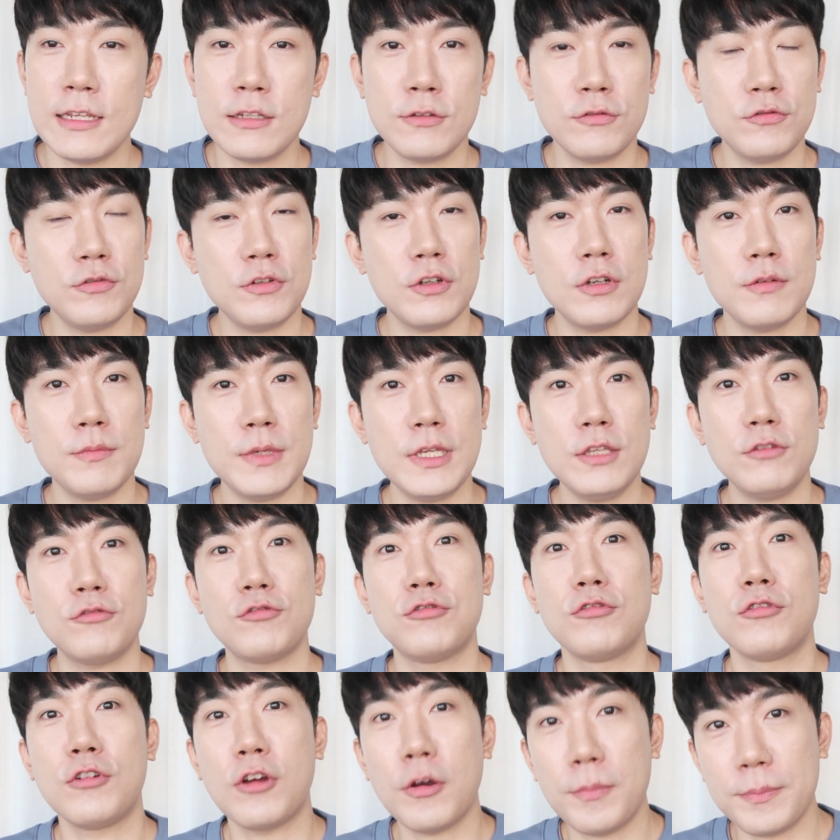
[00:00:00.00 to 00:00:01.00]
수염이
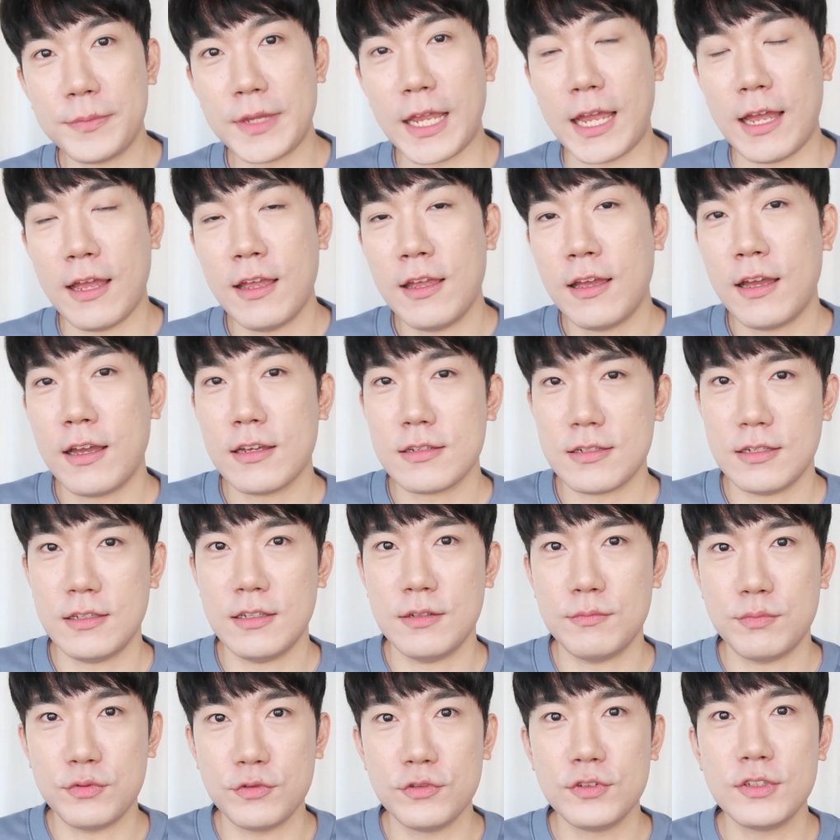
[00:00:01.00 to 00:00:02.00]
두껍다
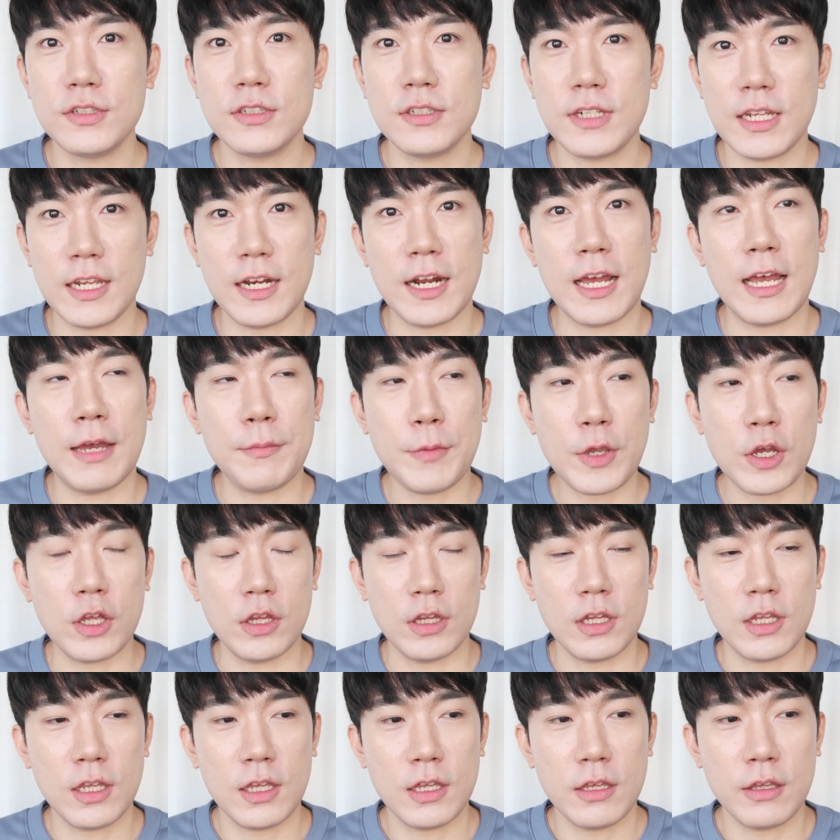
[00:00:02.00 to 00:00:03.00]
하시는 분들이라면